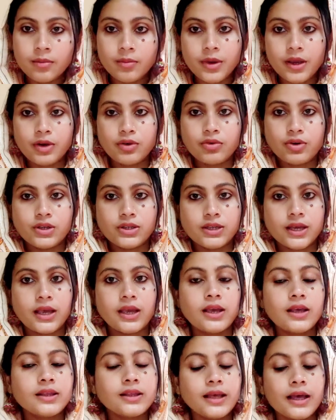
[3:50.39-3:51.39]
বের হয়ে
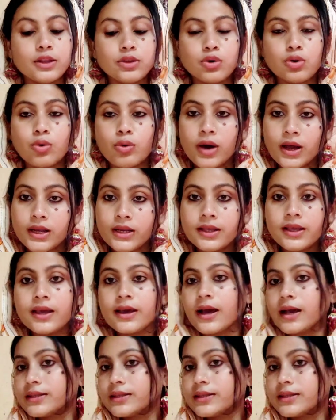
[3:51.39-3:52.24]
যায় তাই ধোয়া নিয়ে